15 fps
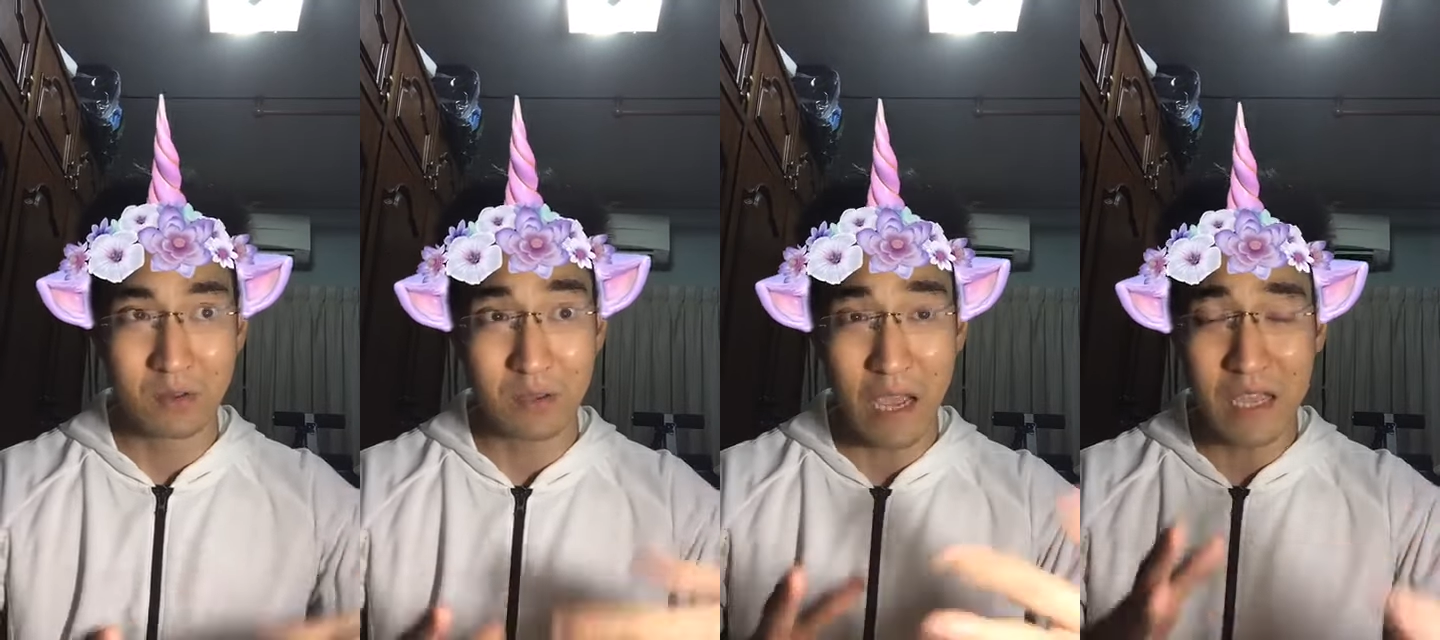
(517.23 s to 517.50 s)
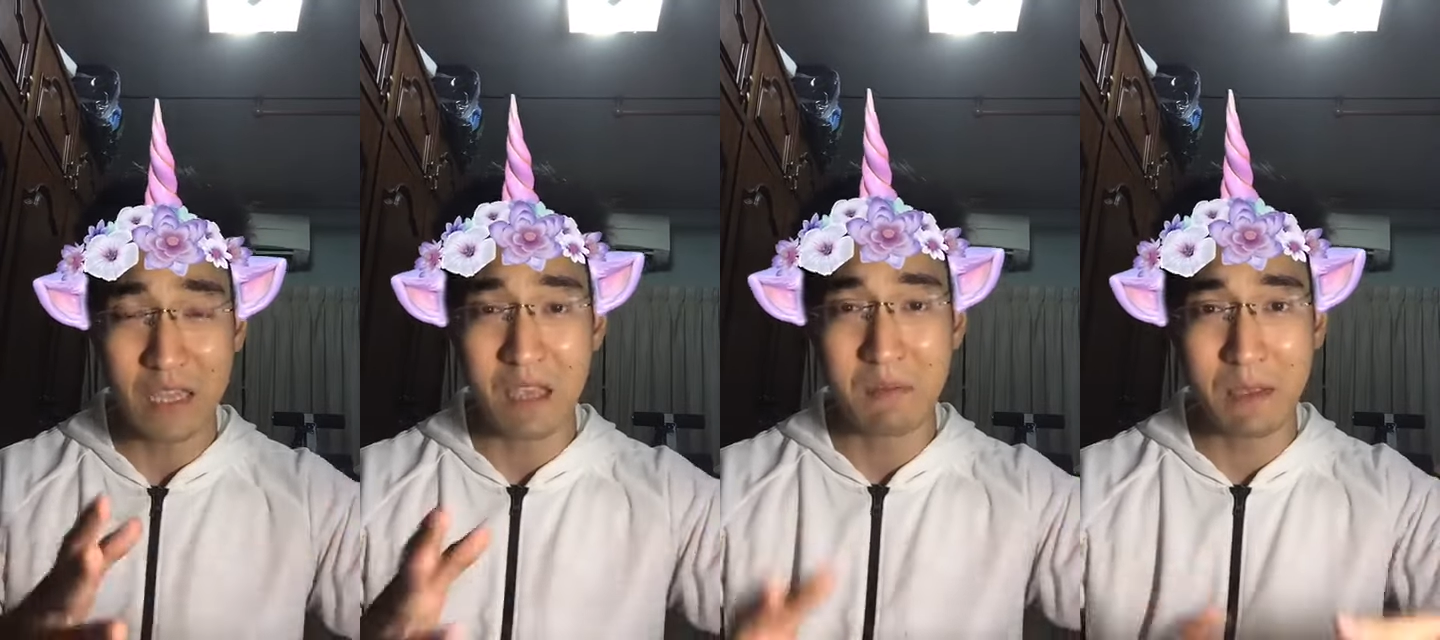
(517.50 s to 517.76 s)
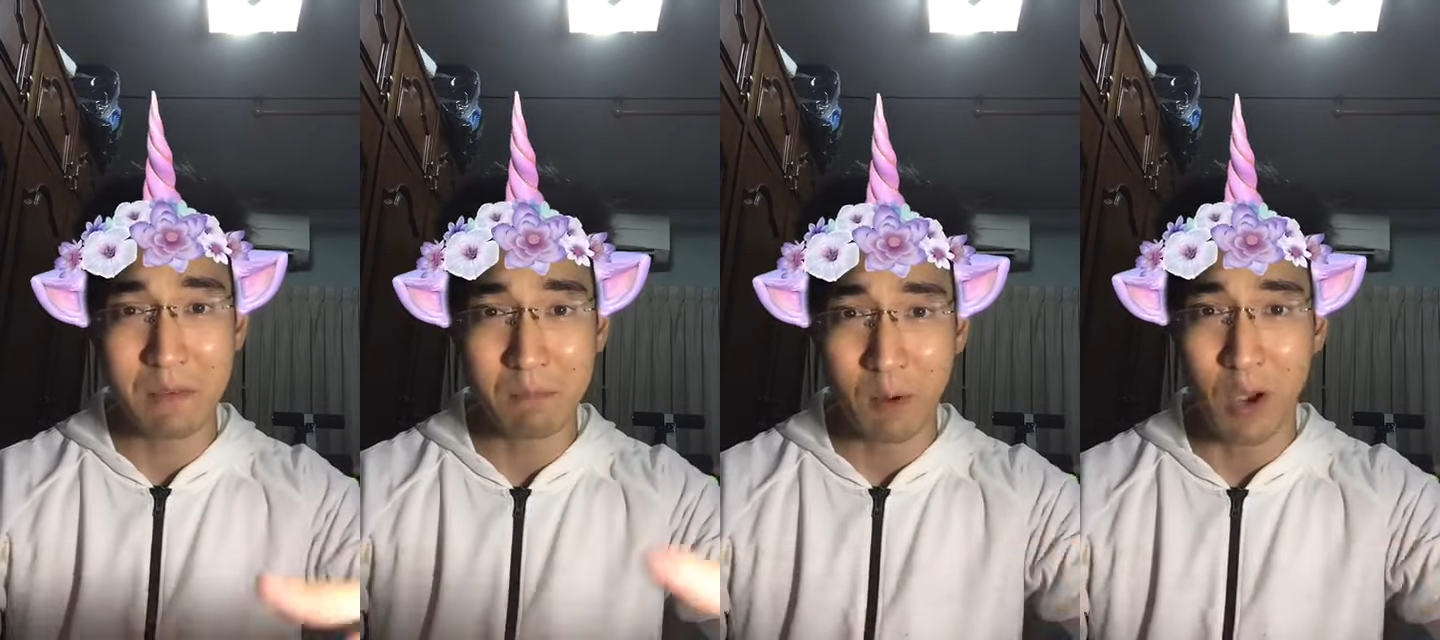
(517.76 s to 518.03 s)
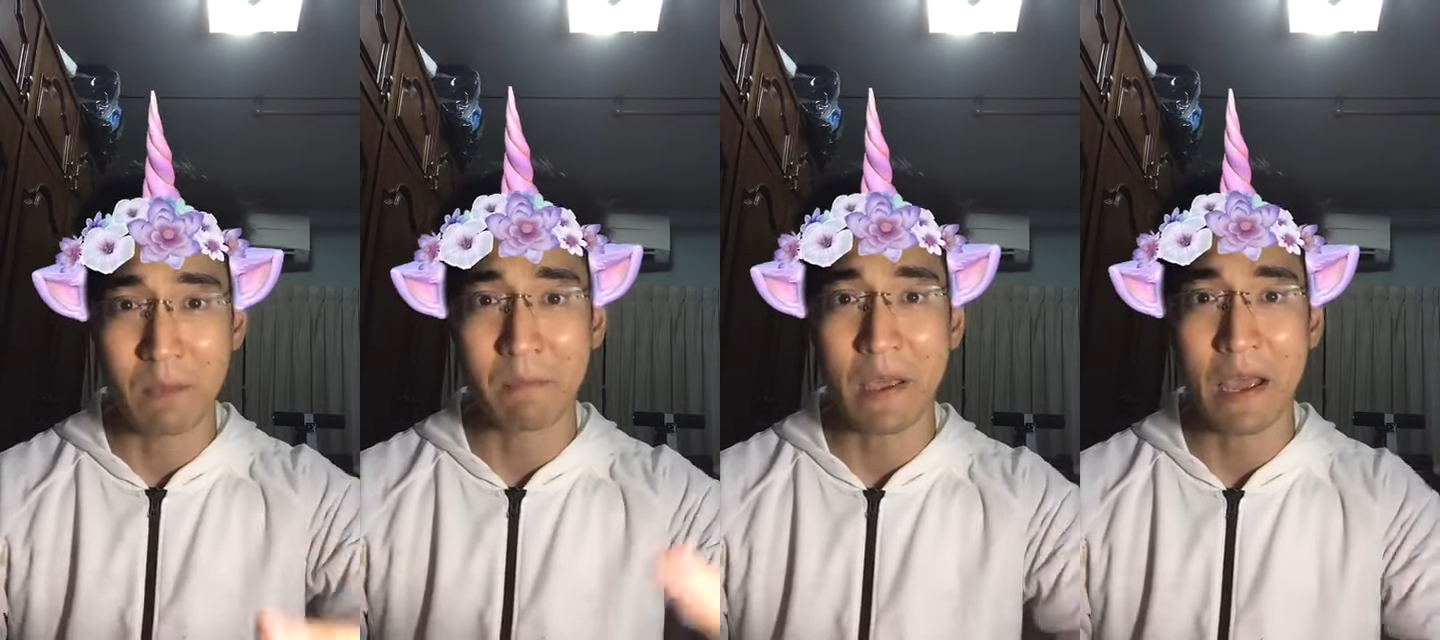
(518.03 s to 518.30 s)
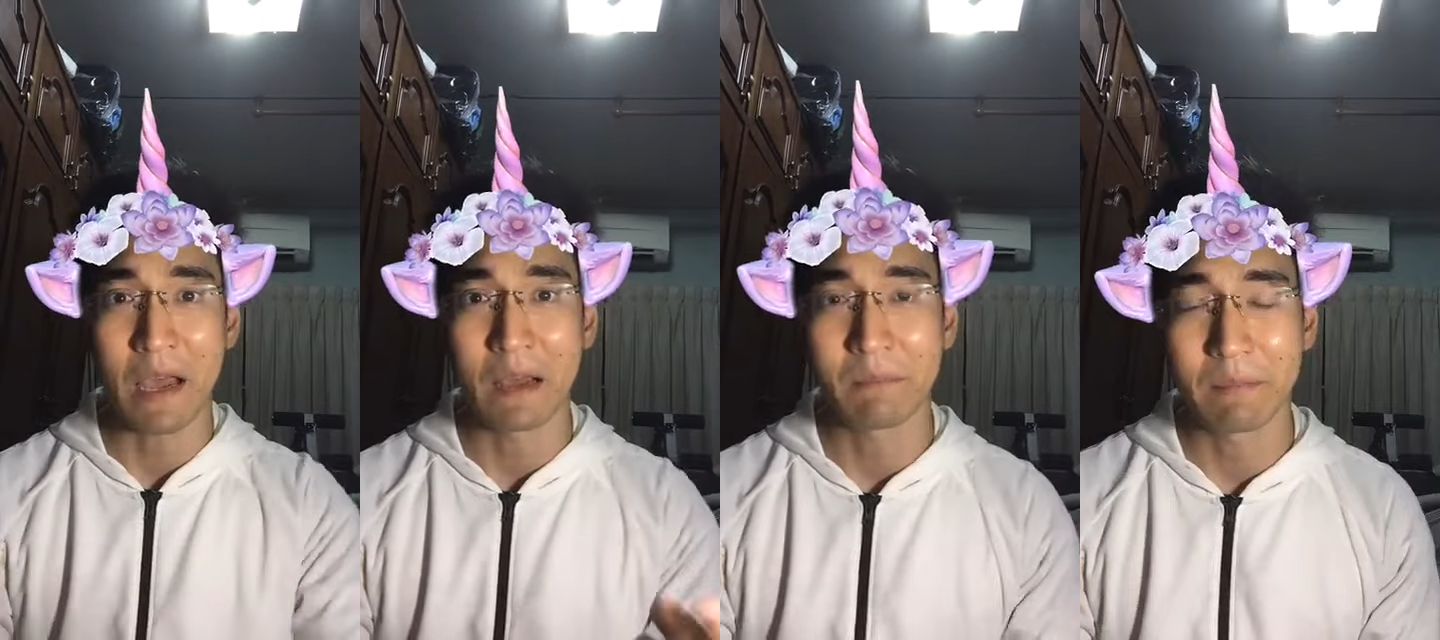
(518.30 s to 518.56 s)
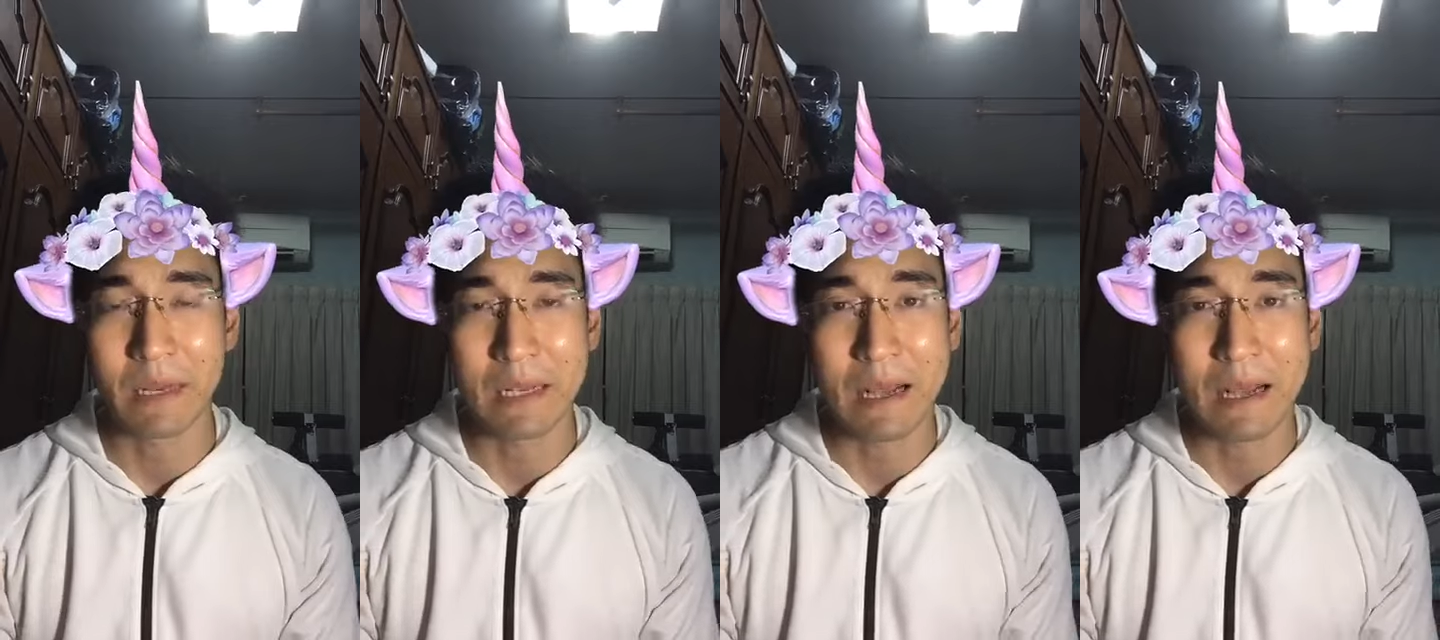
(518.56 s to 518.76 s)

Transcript: ไอที่พี่ปล่อยไปอะเป็น